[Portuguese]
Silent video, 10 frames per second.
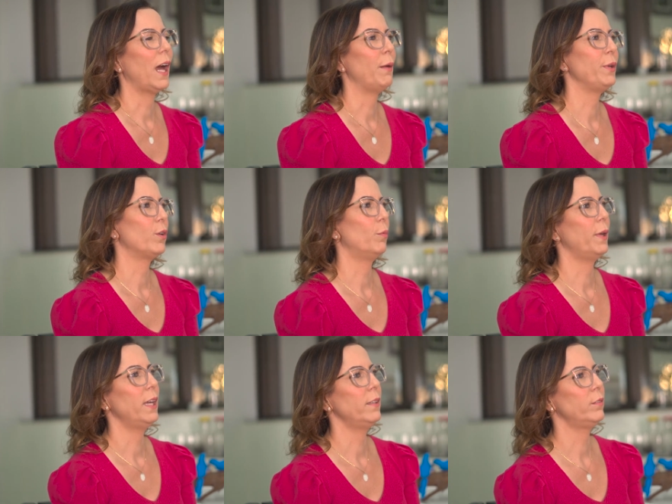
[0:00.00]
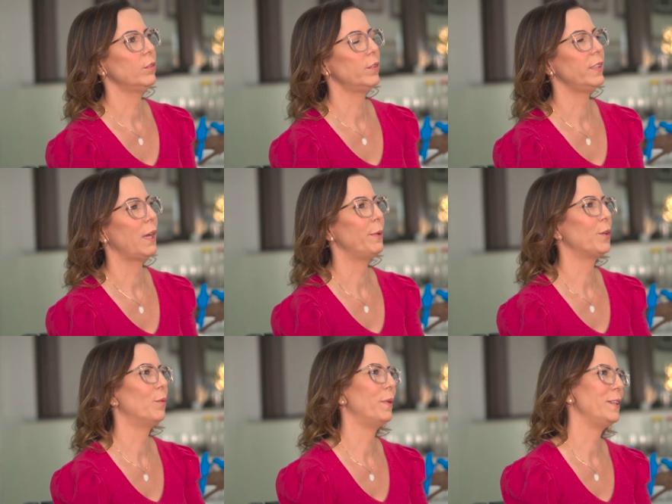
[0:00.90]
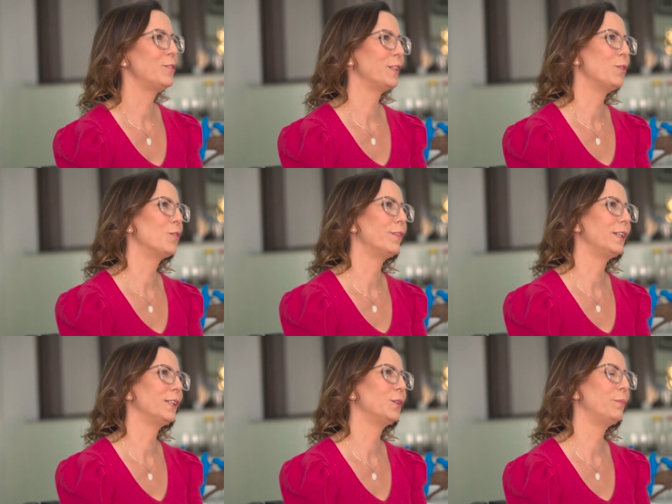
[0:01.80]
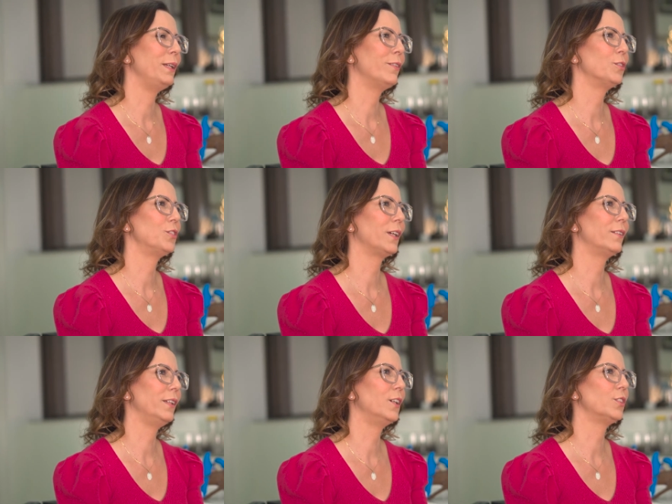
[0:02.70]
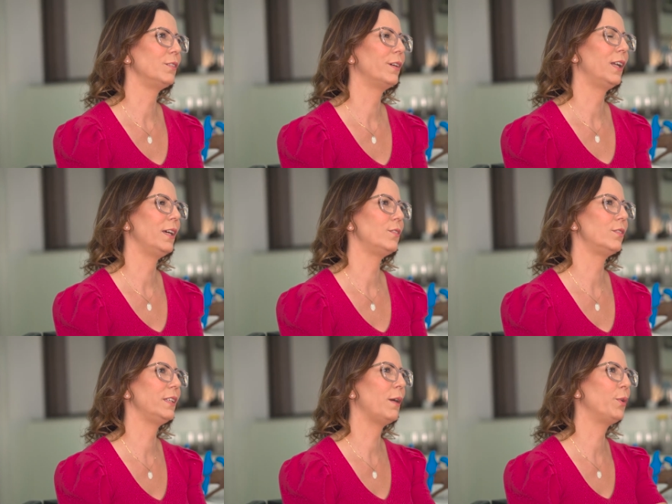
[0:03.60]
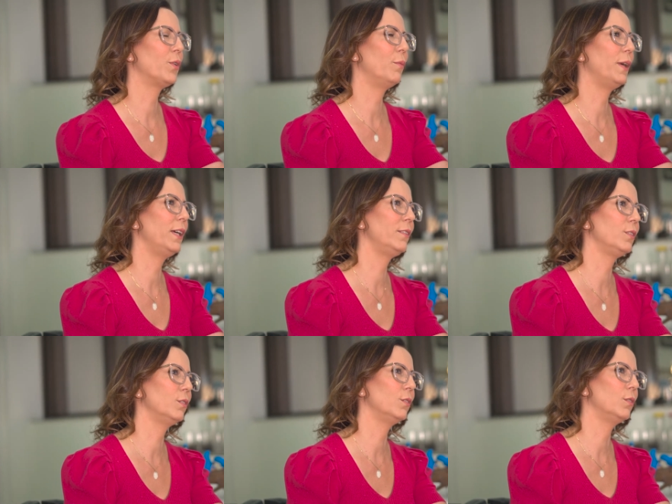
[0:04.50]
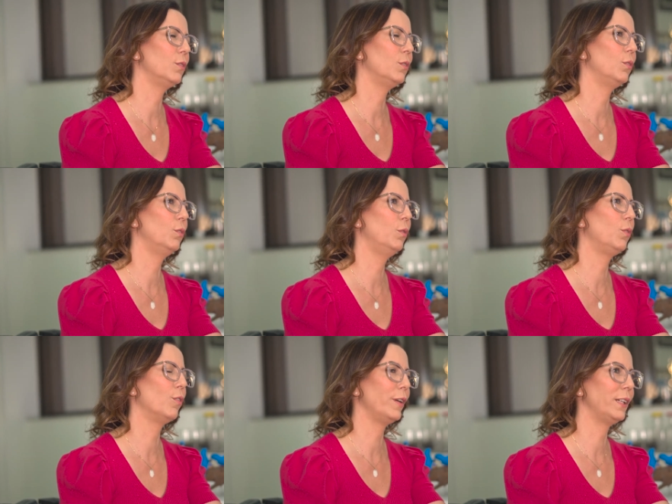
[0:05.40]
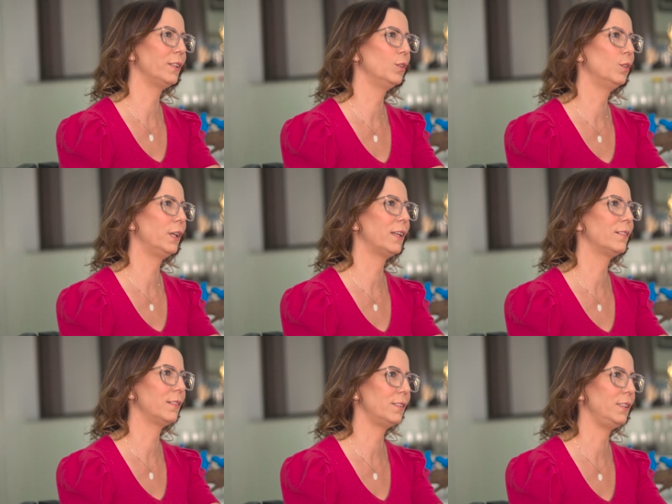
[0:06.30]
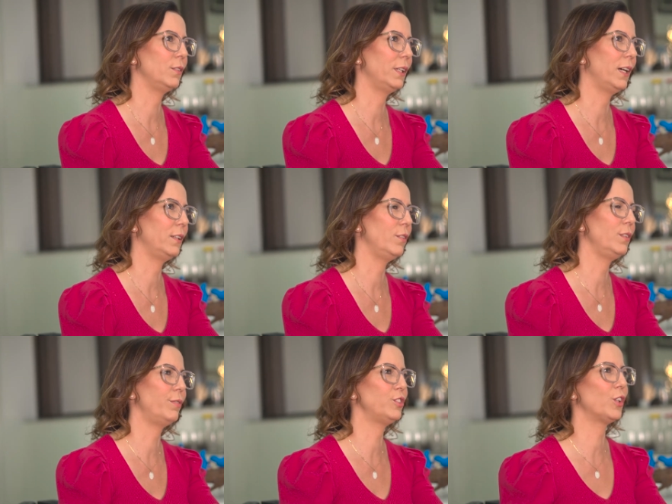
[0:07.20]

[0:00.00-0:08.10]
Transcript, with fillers: abre comércio, se abre comércio, né? O governador Belivaldo Chagas, ele gosta de falar isso. Se abre comércio, o governador era assassino, errado. Se fecha